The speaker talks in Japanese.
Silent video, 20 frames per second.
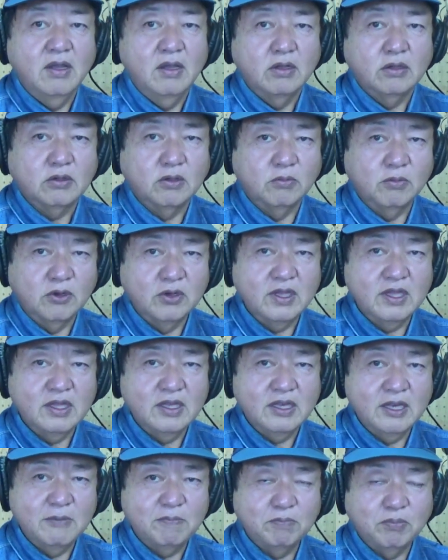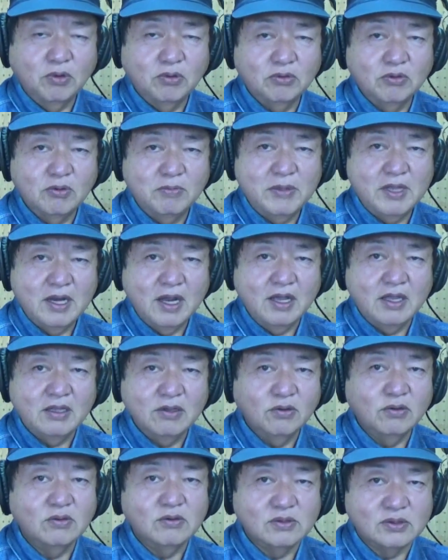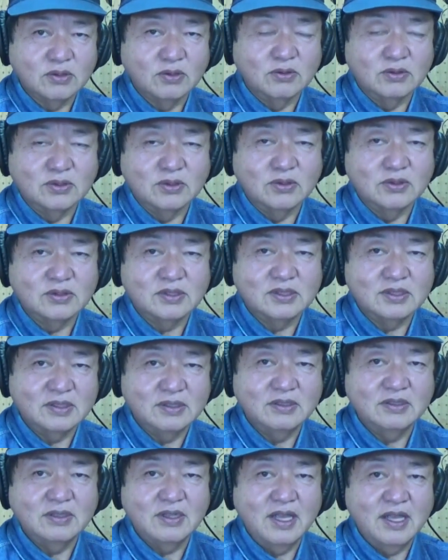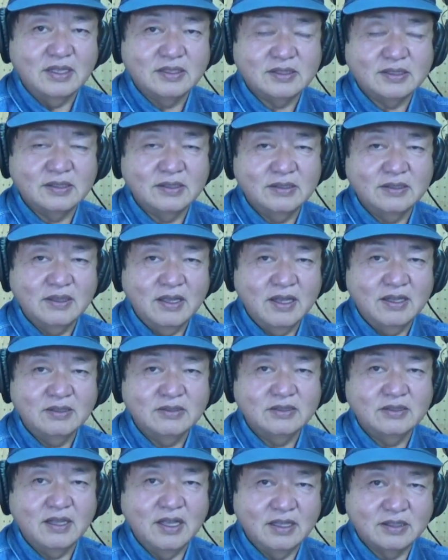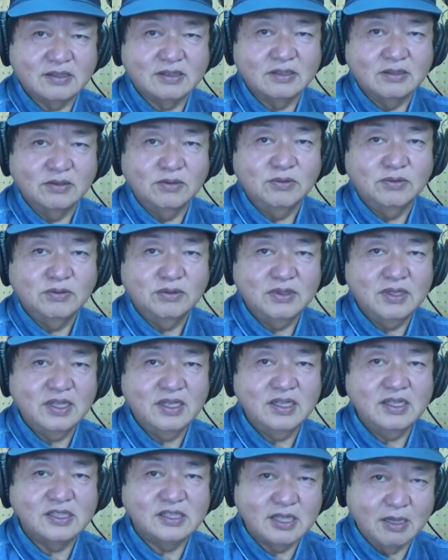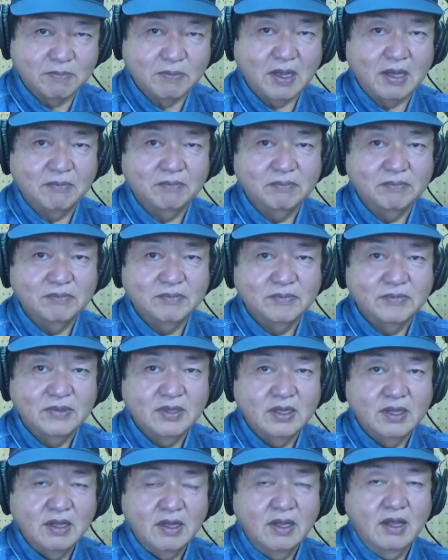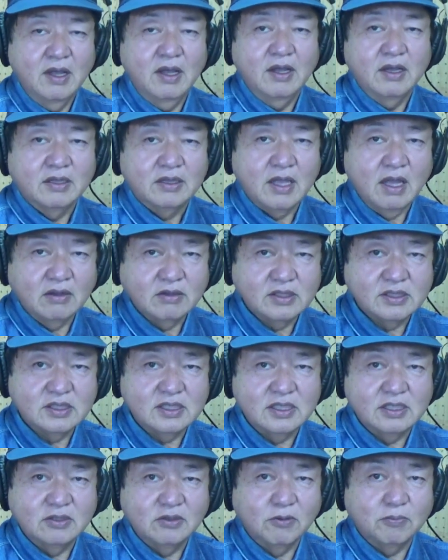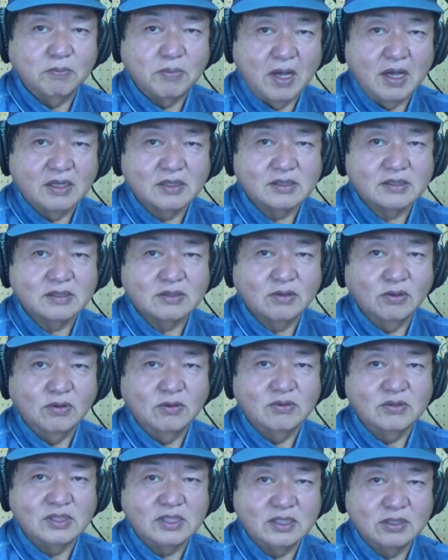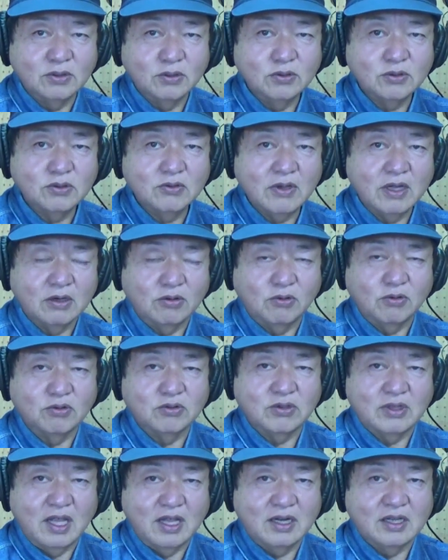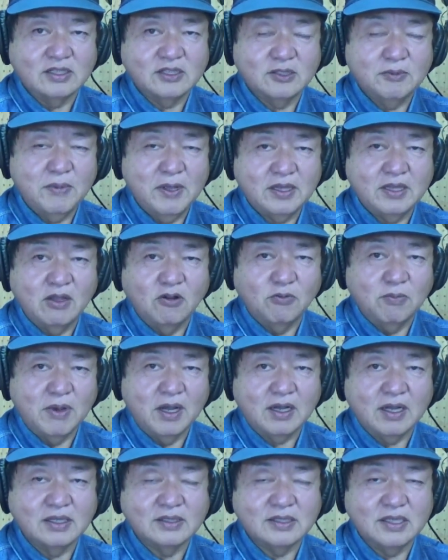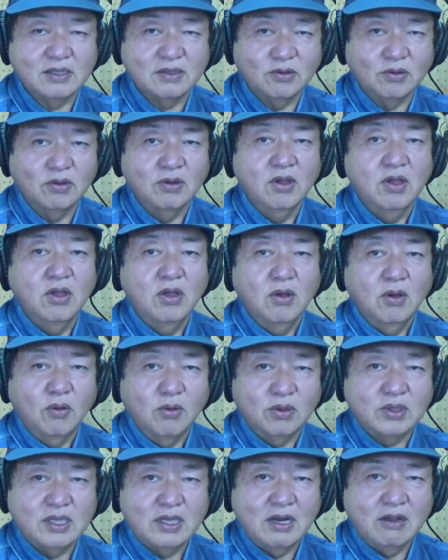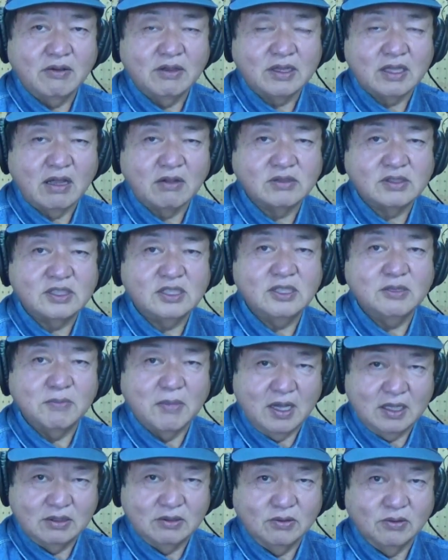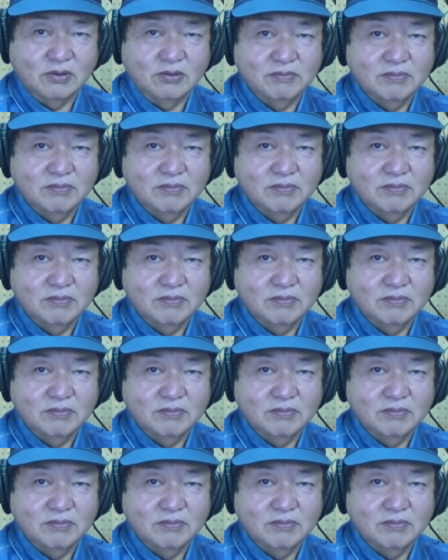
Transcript: 共に日本の未来を創造する SNS フリージャパンタクシーのパーツと自動ドアのことなら全てお任せの沖縄タクシーマート